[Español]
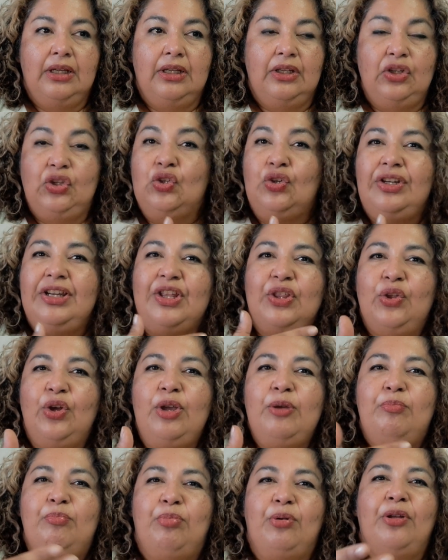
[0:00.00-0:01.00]
no le
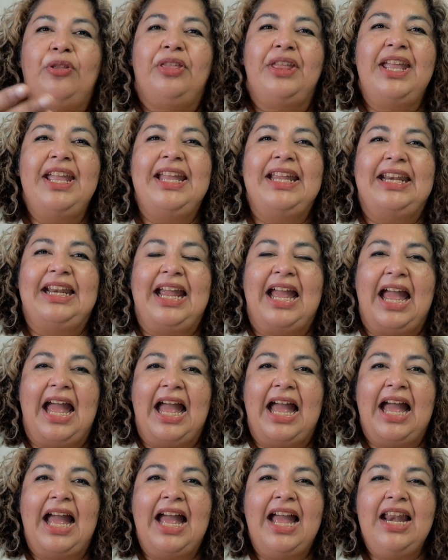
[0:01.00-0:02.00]
doy poder
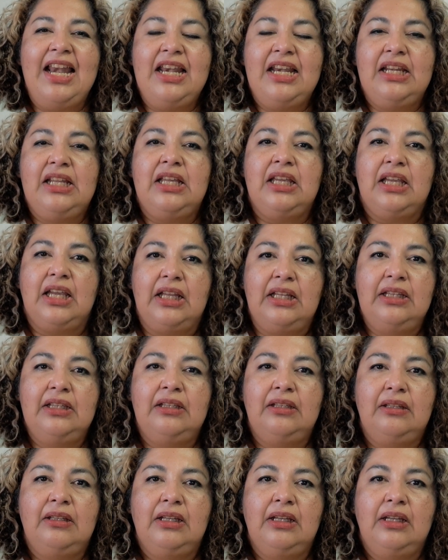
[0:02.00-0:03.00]
a alguien